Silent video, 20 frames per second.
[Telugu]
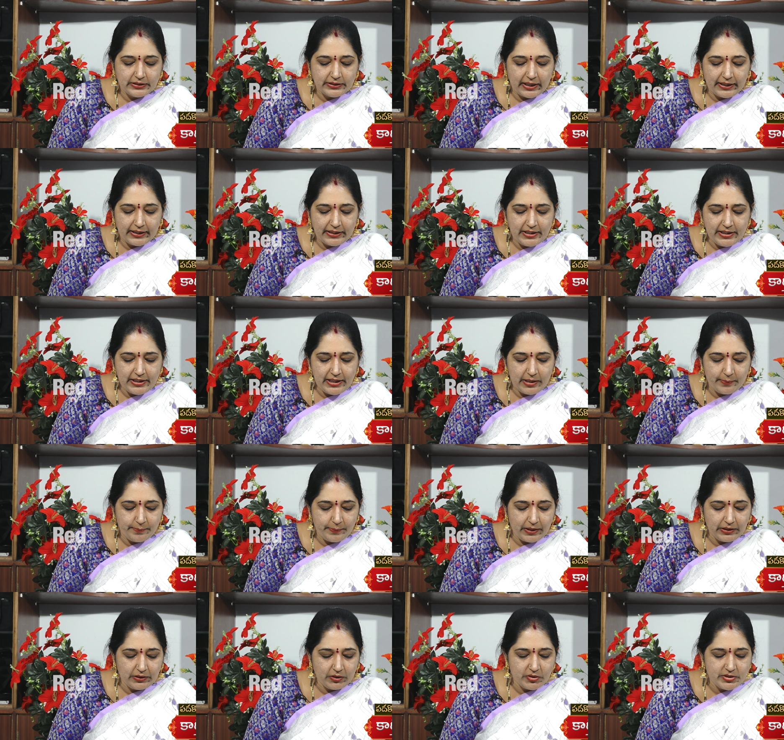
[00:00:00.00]
తగిన
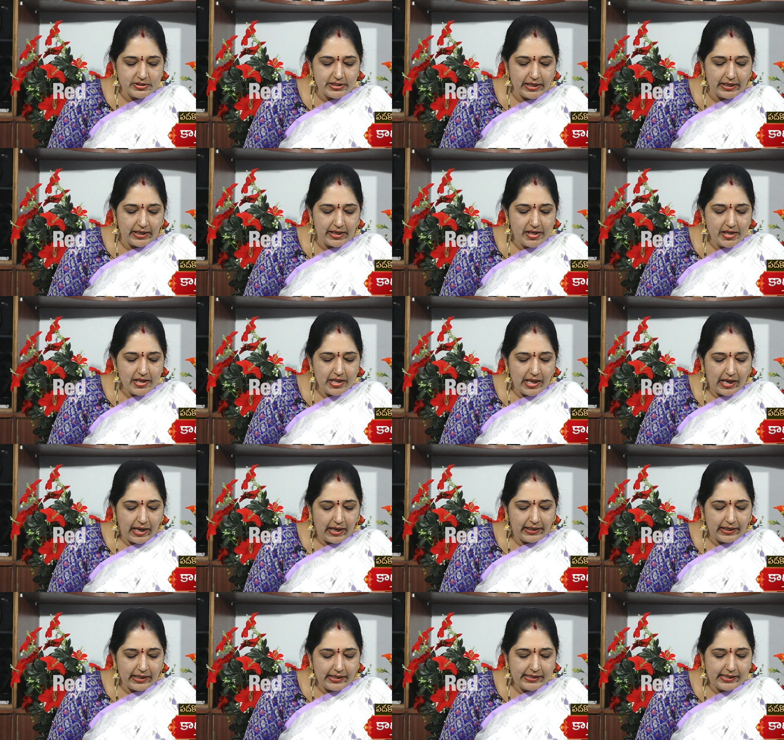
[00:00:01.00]
ఏర్పాట్లు చేయి
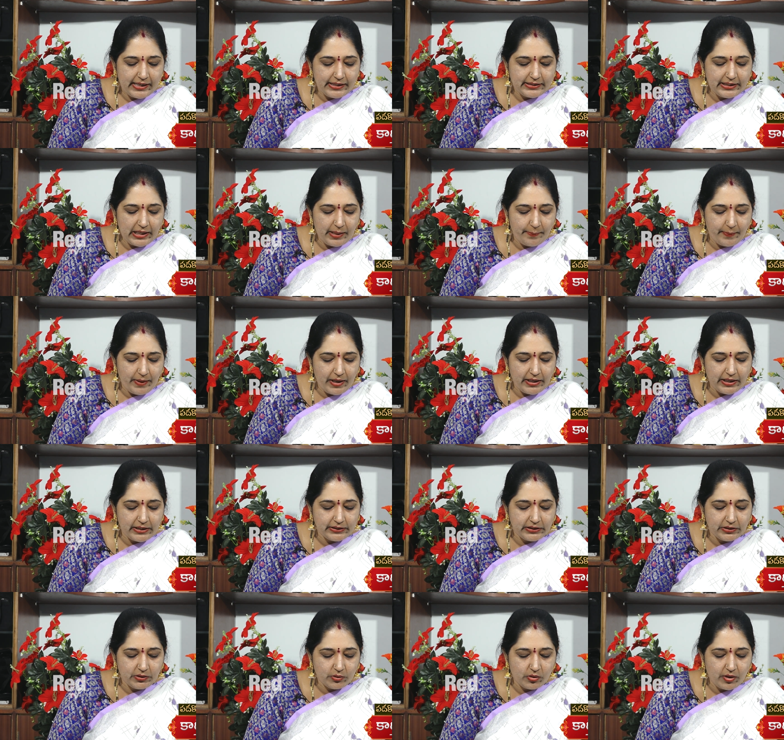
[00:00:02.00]
అలాగే
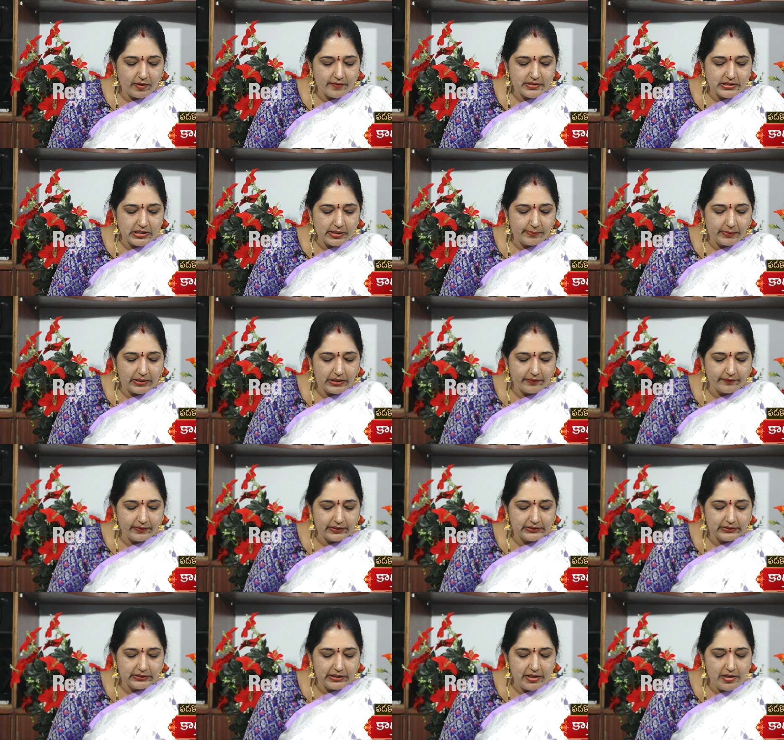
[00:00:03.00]
దీపారాధనకు అవసరమైన
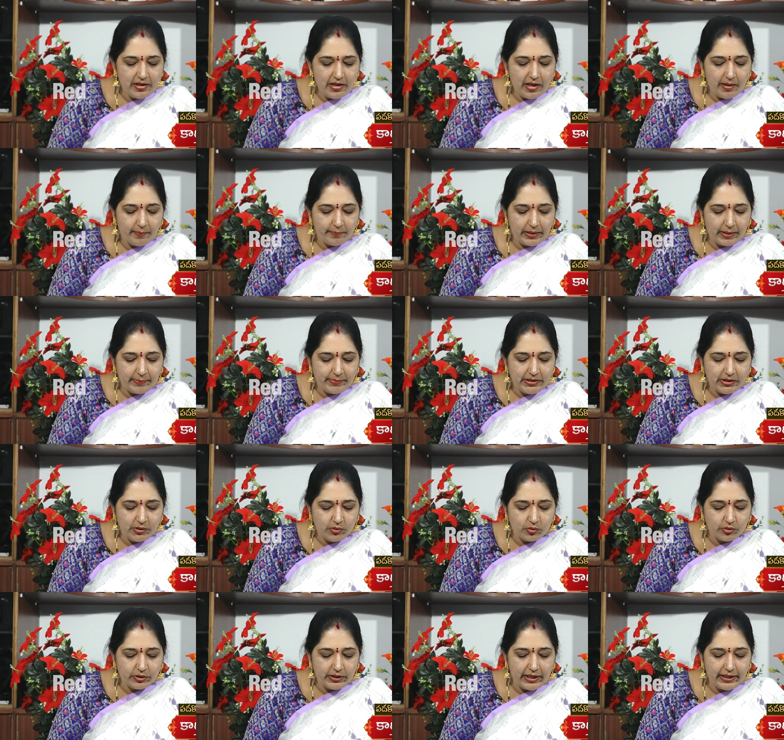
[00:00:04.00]
వత్తి ప్రమిద
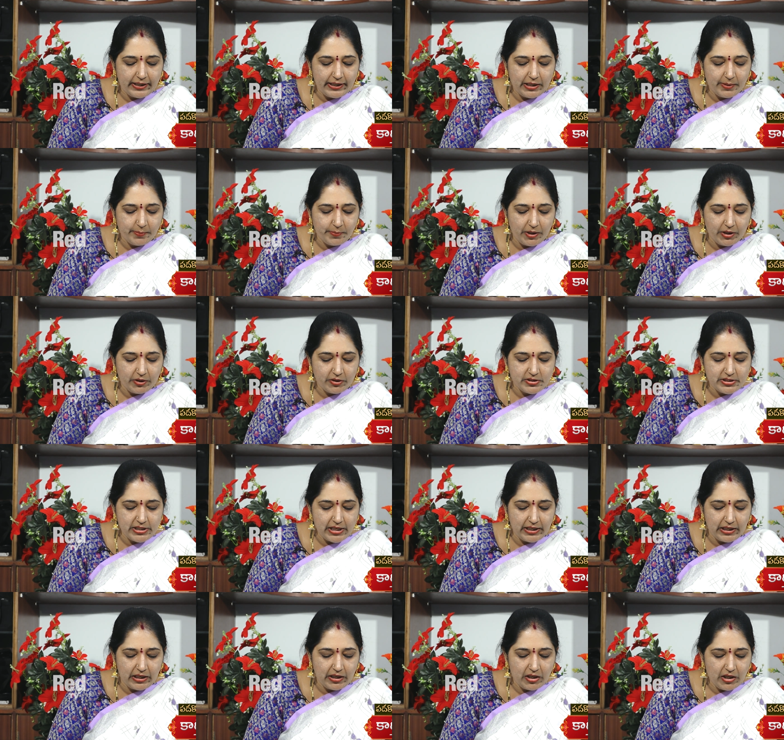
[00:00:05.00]
కూడా ఏర్పాటు
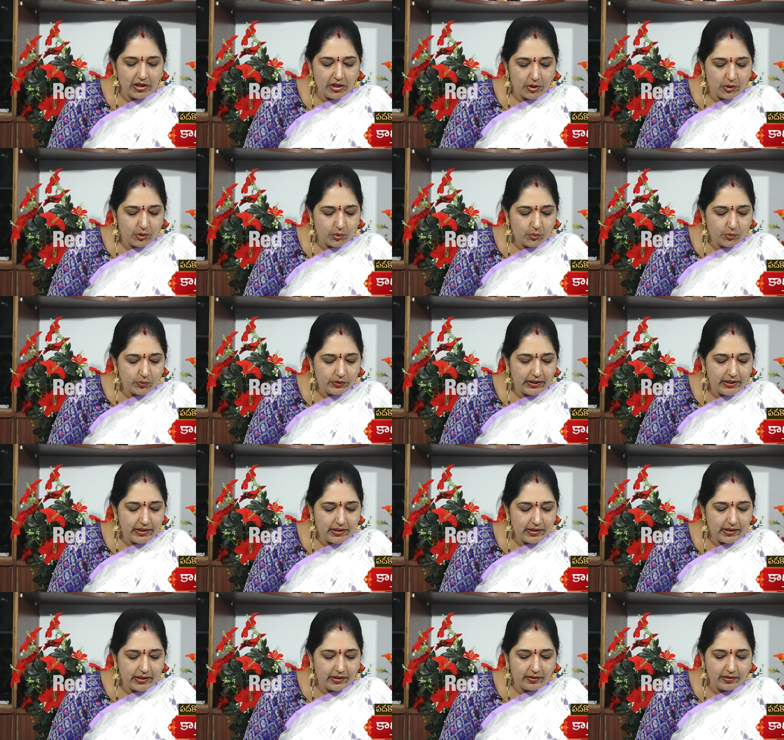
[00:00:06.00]
చెయ్యి నూనె
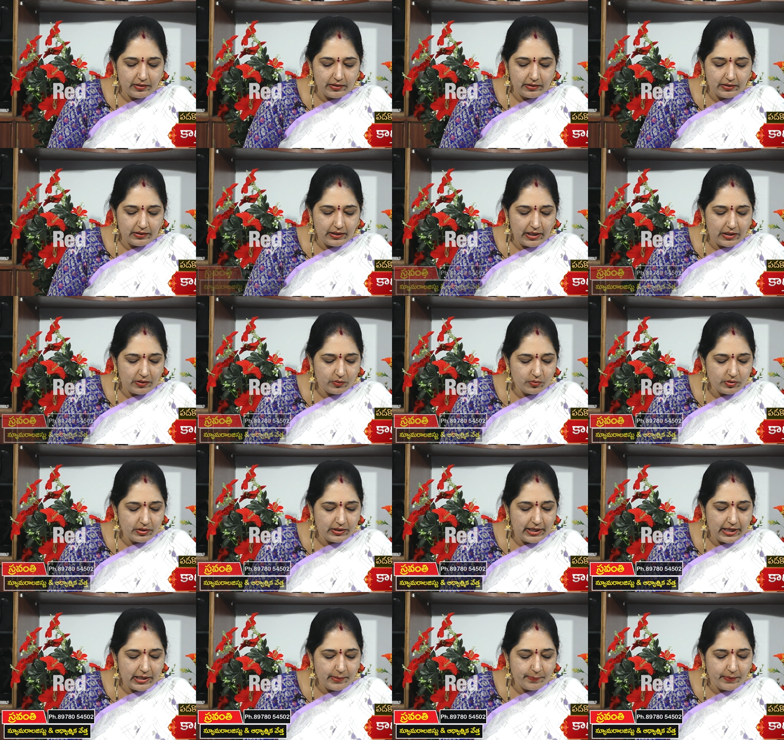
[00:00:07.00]
నేను
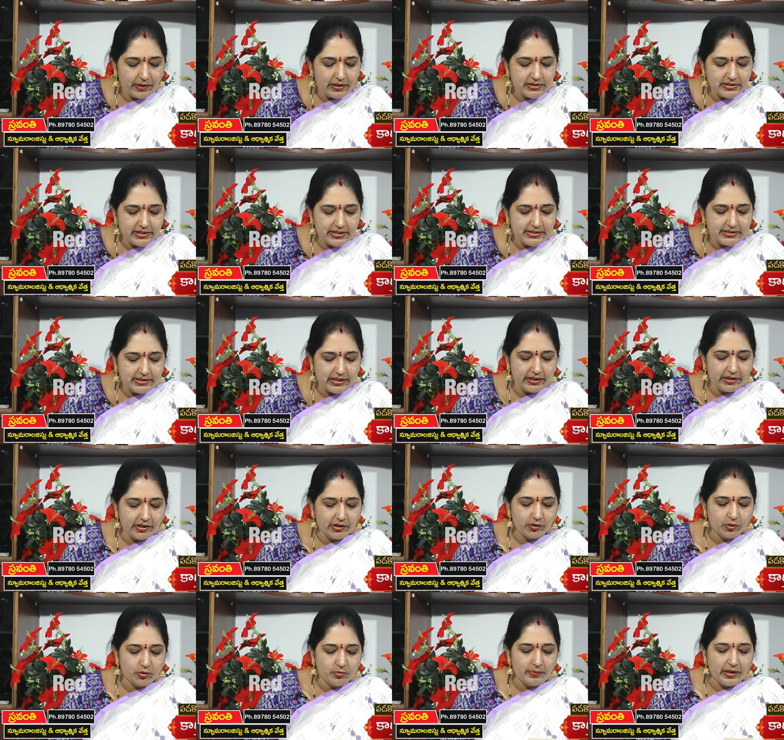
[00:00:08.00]
ఏర్పాటు
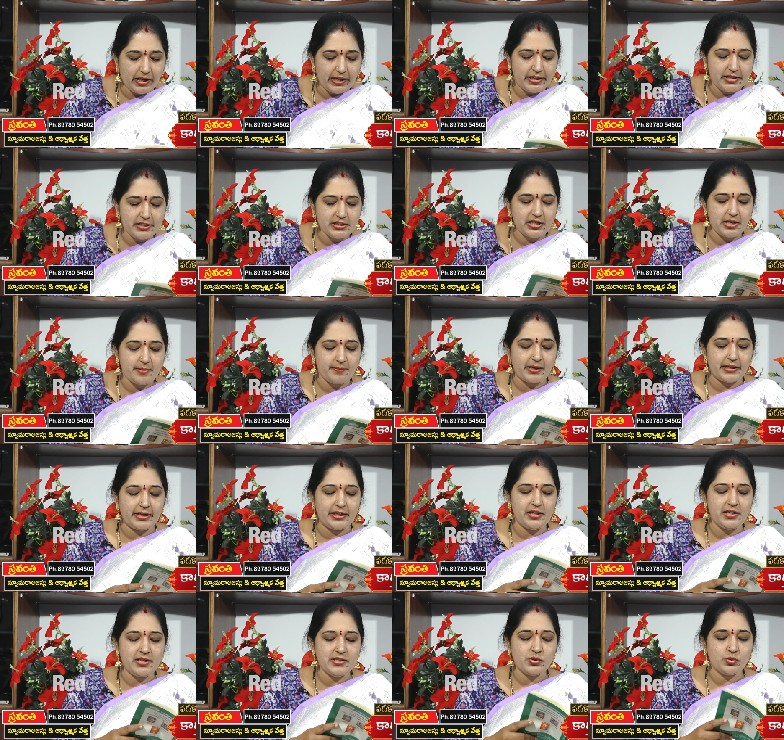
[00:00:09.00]
చేస్తానంటూ మహర్షి
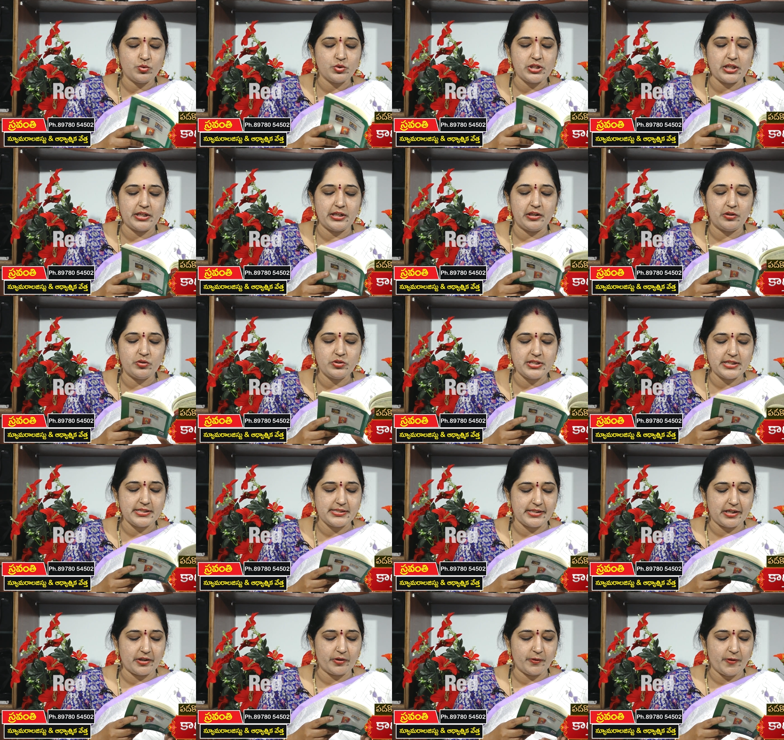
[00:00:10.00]
మరిన్ని సూచనలు
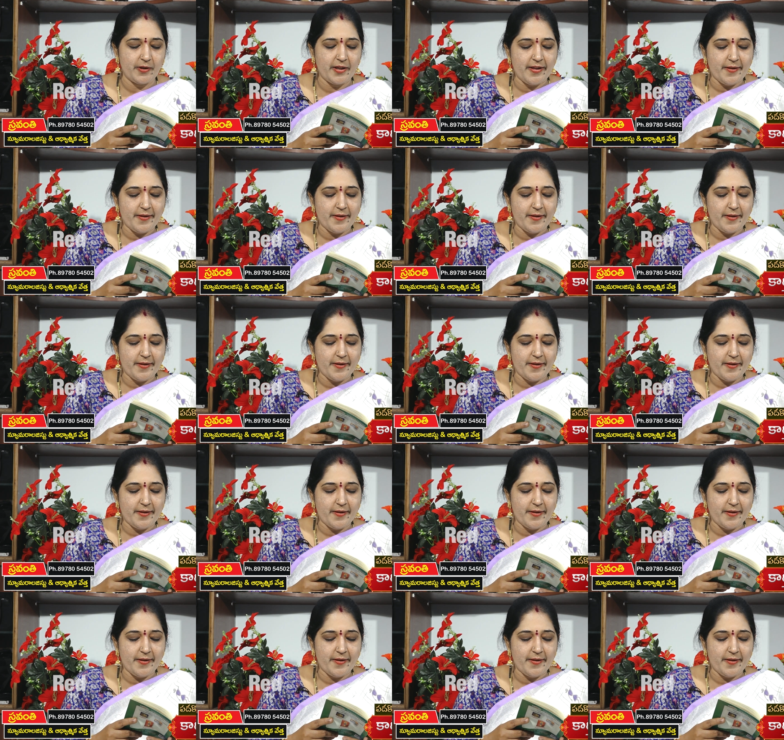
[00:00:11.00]
చేశాడు